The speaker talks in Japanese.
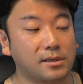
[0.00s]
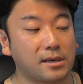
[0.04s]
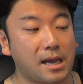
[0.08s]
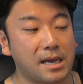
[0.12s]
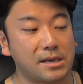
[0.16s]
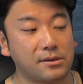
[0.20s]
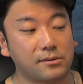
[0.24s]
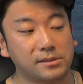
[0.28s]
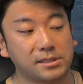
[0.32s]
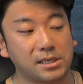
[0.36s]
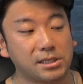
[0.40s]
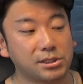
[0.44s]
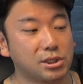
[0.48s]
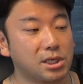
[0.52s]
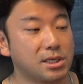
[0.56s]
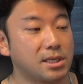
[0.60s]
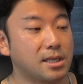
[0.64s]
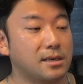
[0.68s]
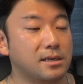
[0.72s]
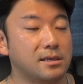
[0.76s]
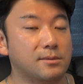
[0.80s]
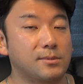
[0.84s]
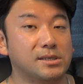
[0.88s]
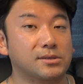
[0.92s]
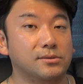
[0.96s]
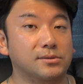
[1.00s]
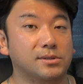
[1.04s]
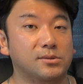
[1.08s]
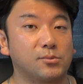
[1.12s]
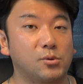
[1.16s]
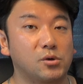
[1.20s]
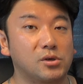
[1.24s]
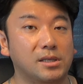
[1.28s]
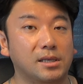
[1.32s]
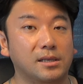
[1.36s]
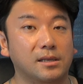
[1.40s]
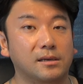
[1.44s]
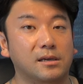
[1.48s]
回答させていただきますので、質
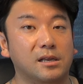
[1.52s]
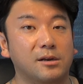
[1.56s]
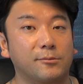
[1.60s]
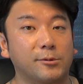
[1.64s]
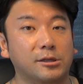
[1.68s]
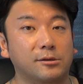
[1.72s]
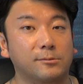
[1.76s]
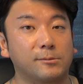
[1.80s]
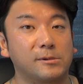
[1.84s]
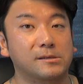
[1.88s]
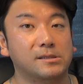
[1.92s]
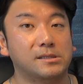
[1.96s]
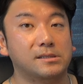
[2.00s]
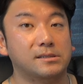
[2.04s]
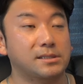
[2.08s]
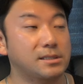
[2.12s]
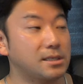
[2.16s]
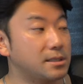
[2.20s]
問いただければと思います。